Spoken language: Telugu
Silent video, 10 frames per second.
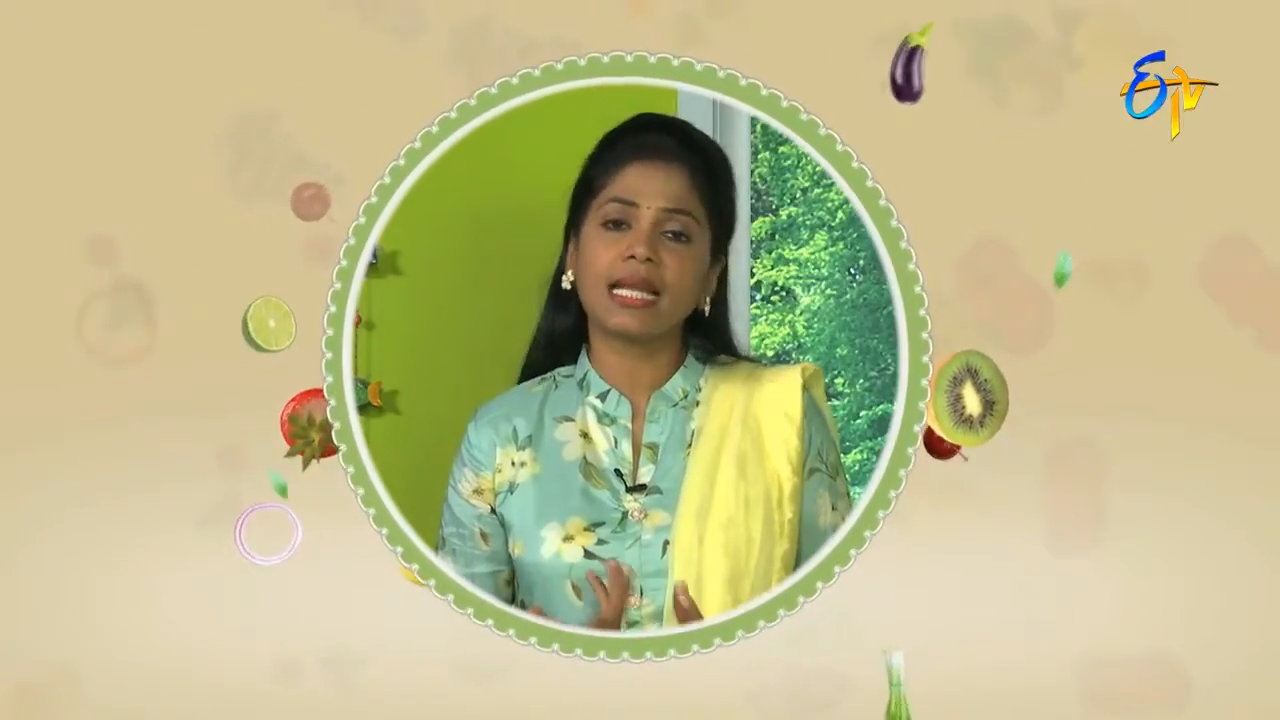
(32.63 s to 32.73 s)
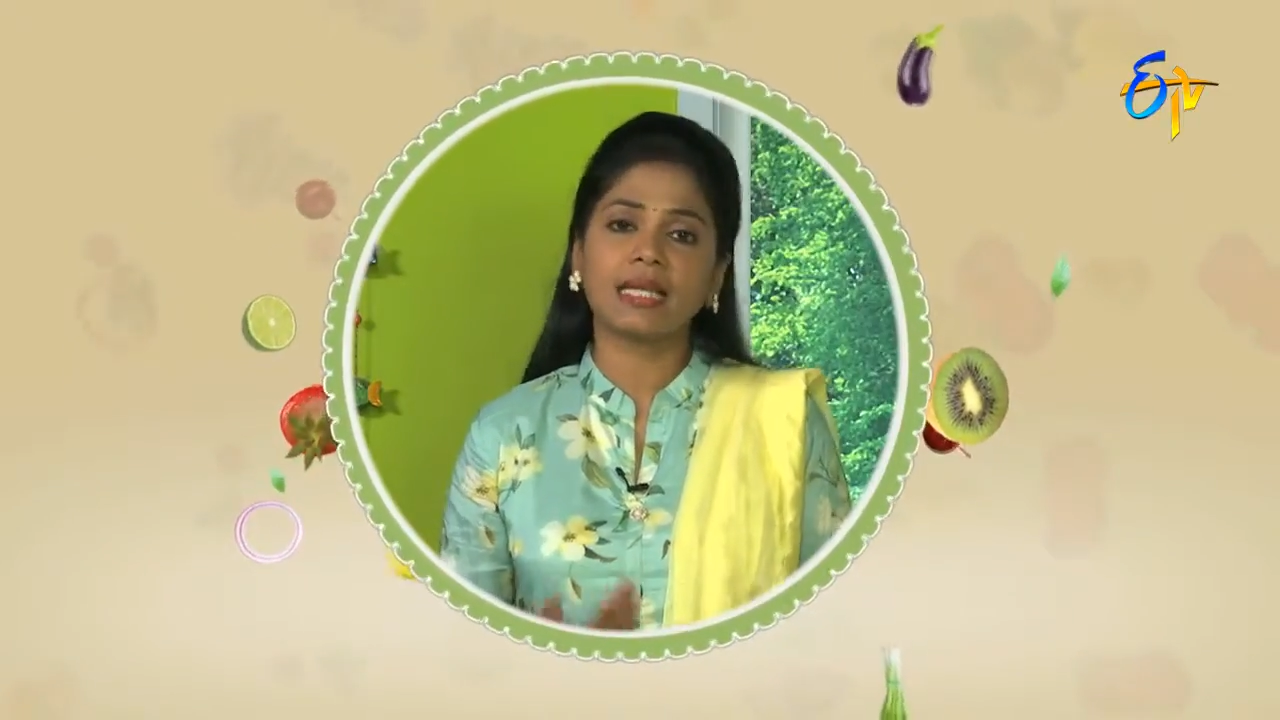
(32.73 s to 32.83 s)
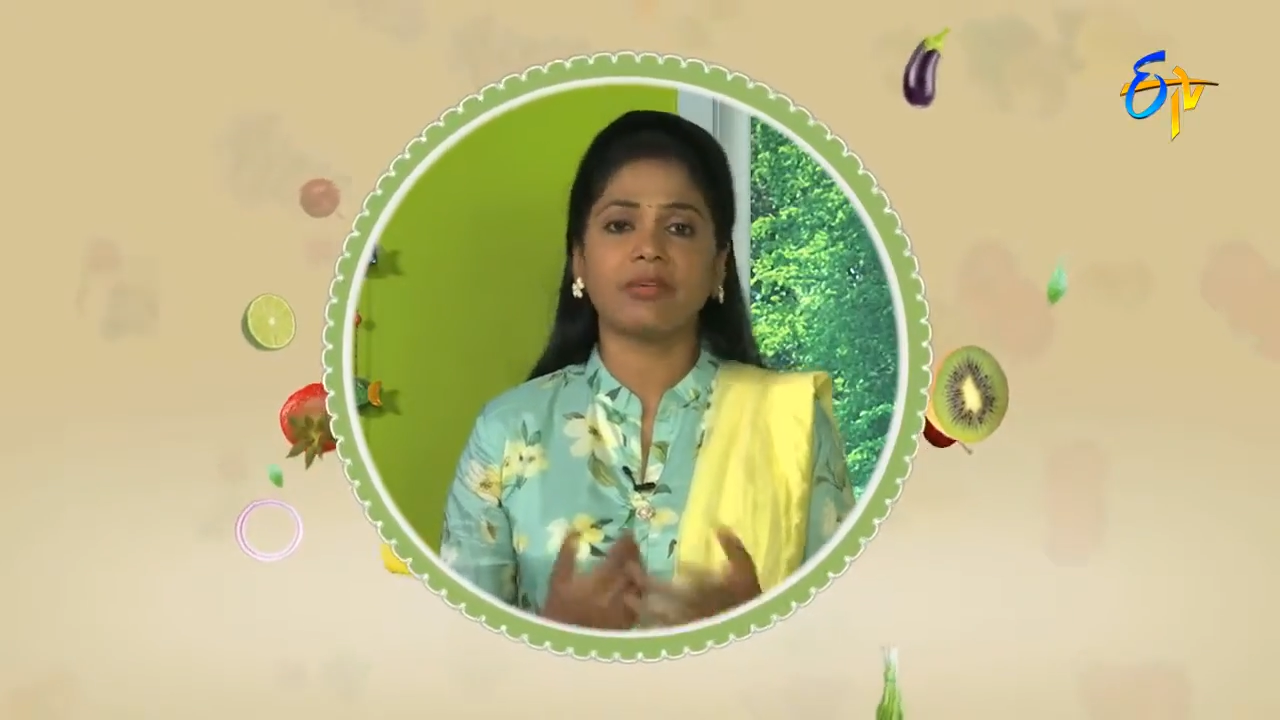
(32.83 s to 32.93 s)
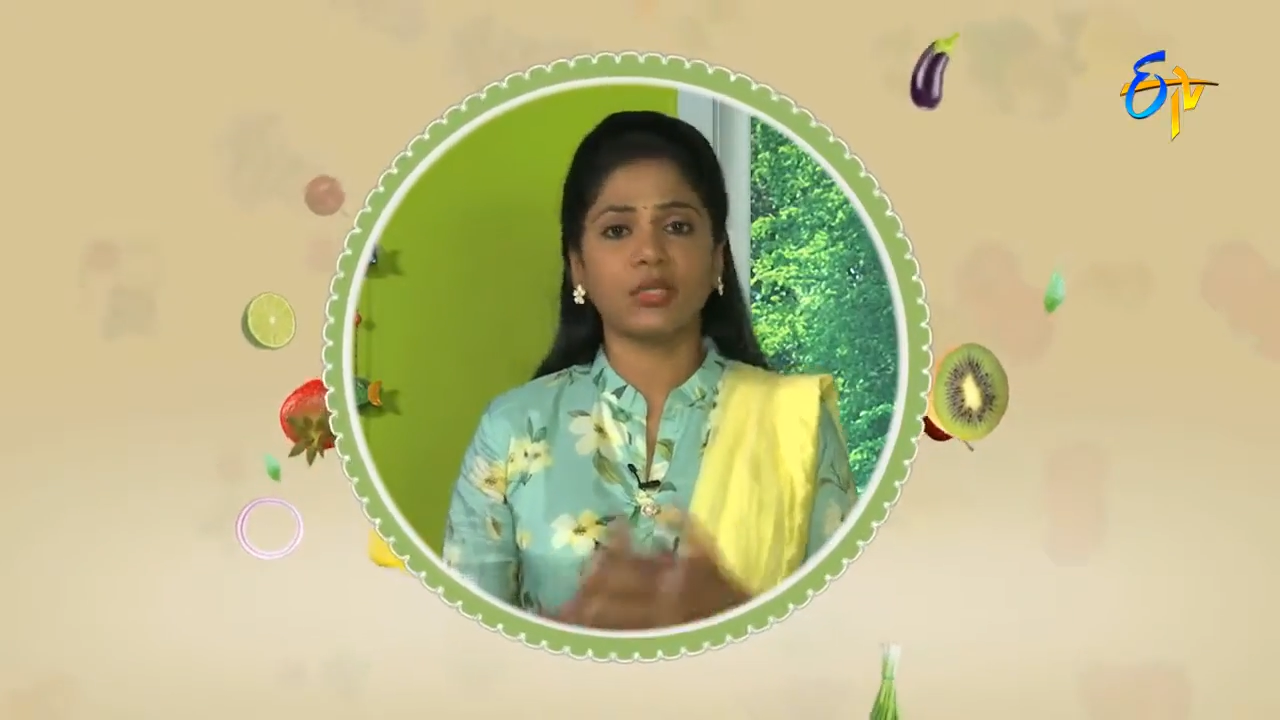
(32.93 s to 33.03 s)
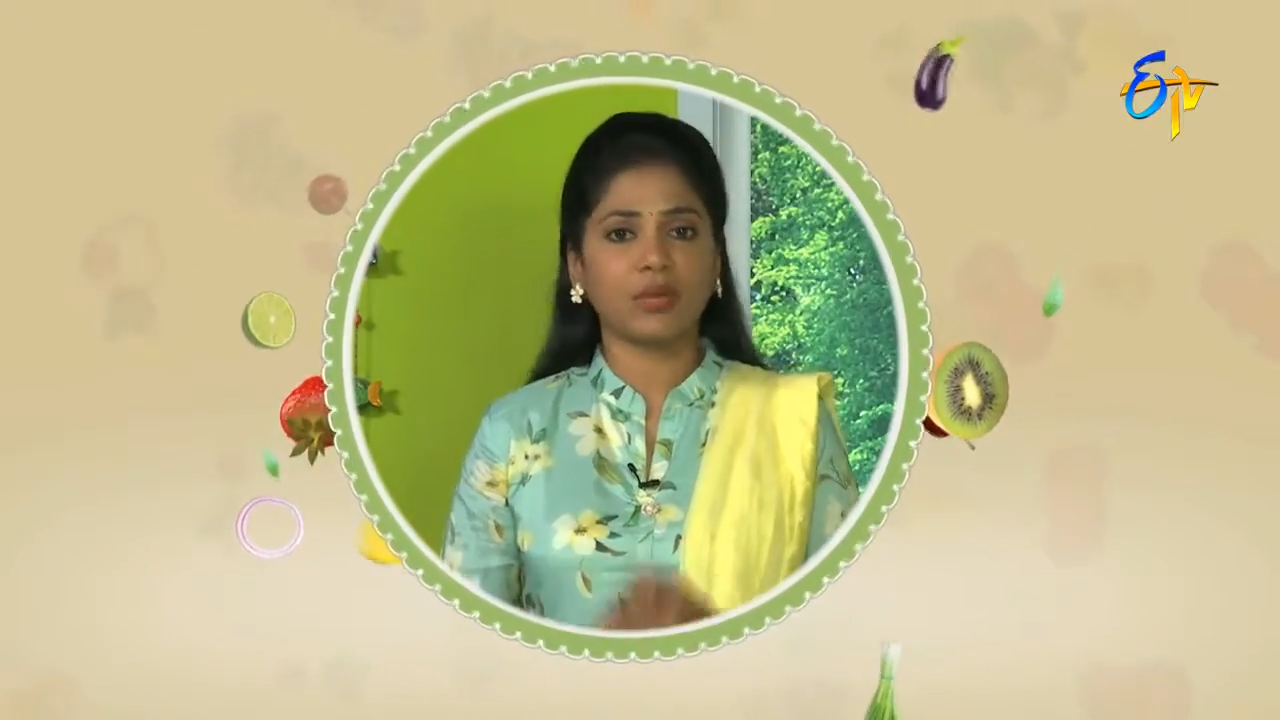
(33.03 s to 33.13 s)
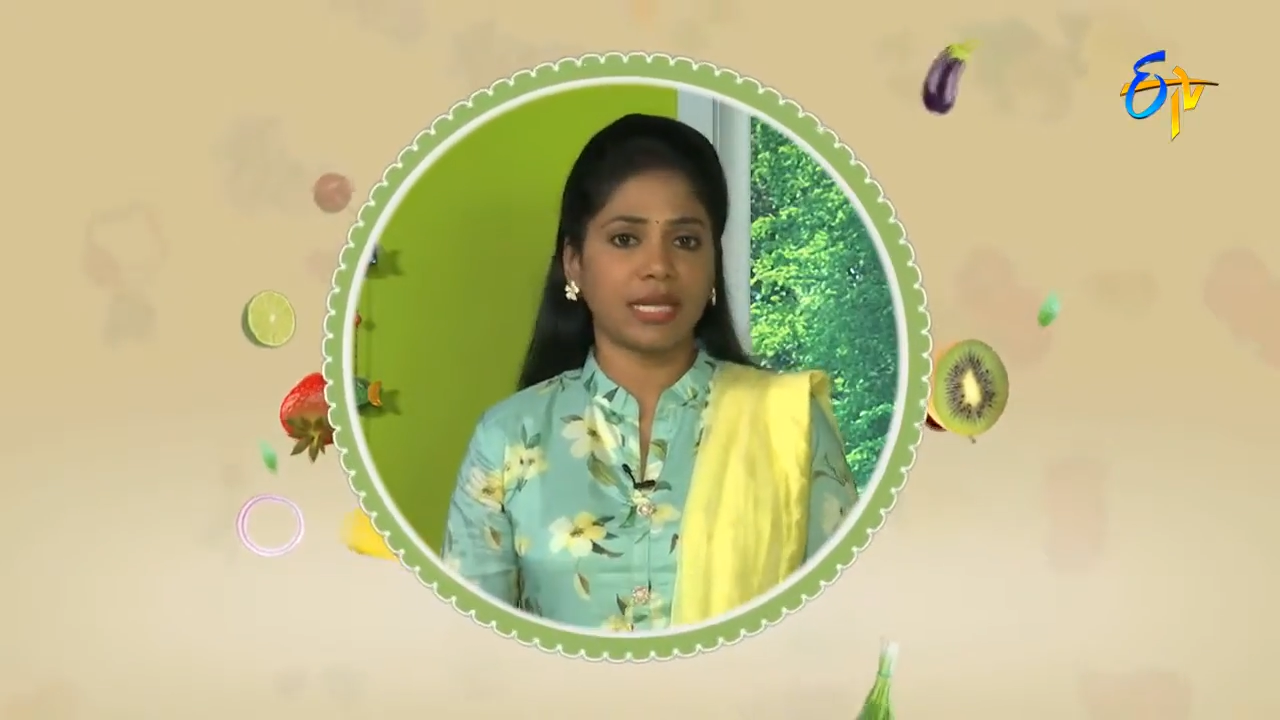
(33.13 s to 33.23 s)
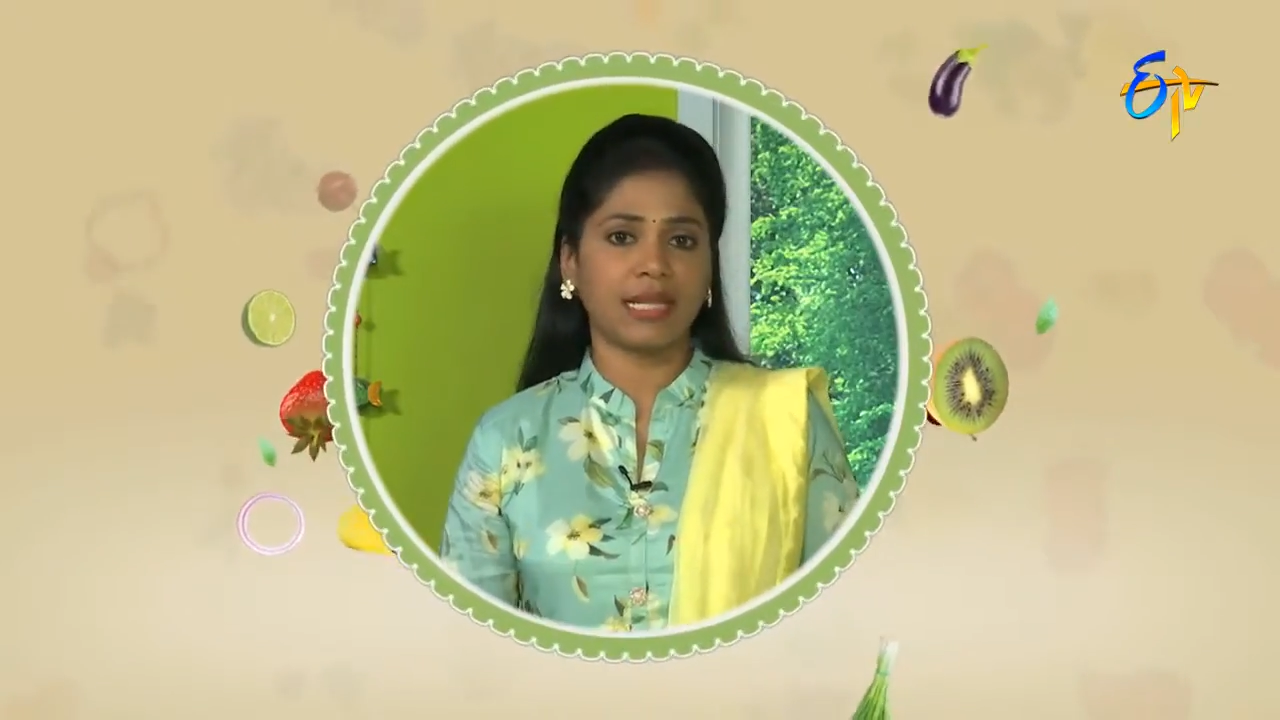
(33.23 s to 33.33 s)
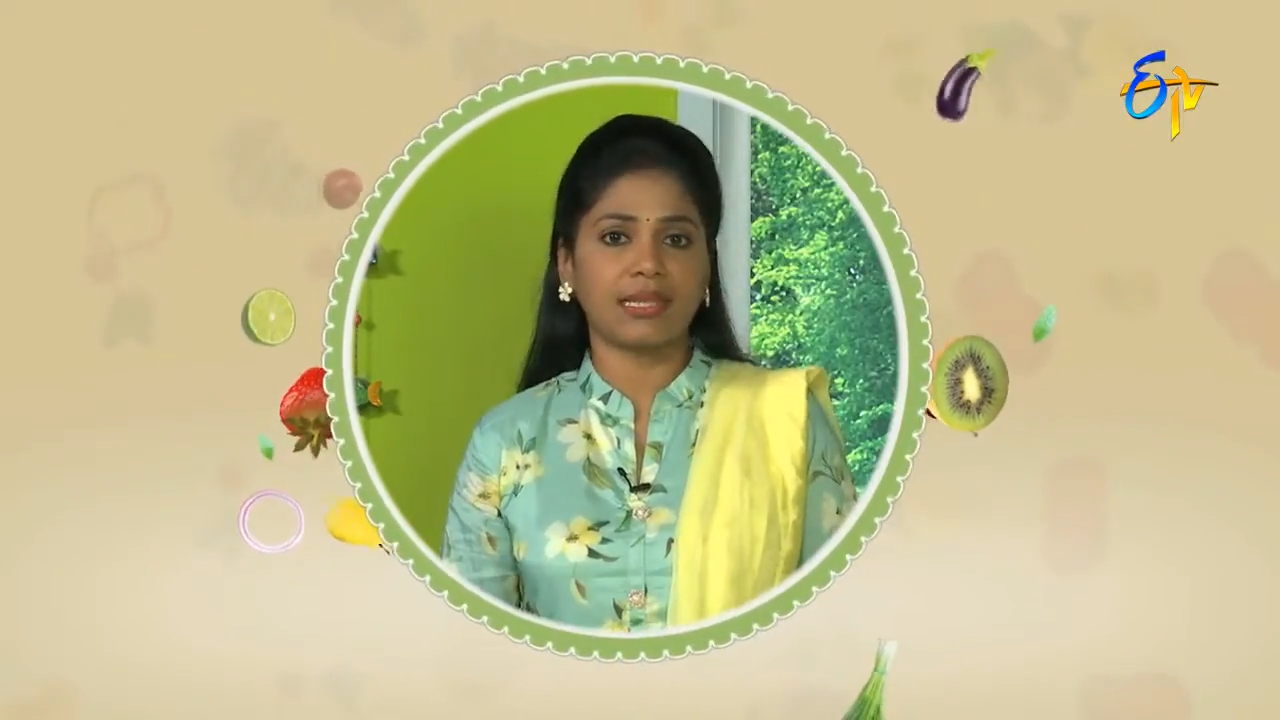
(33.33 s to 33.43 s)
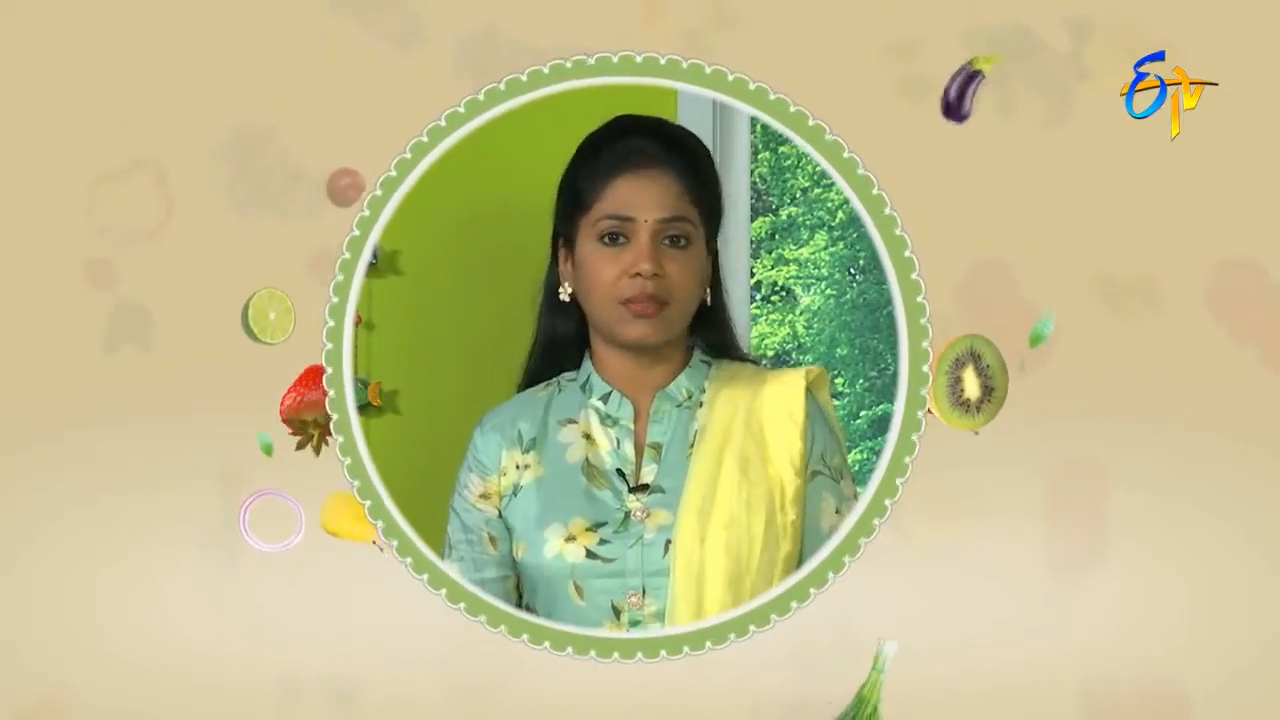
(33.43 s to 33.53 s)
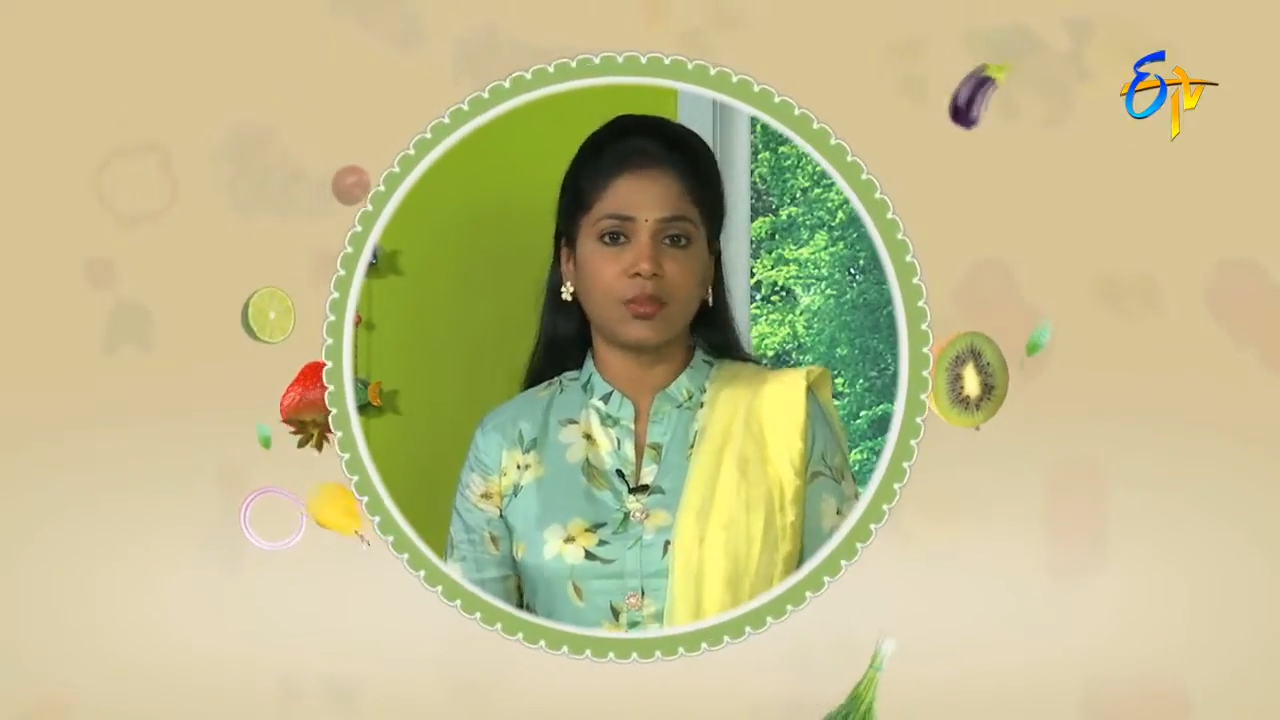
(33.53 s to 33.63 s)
ఇలాంటివన్నీ కూడా హెల్తీ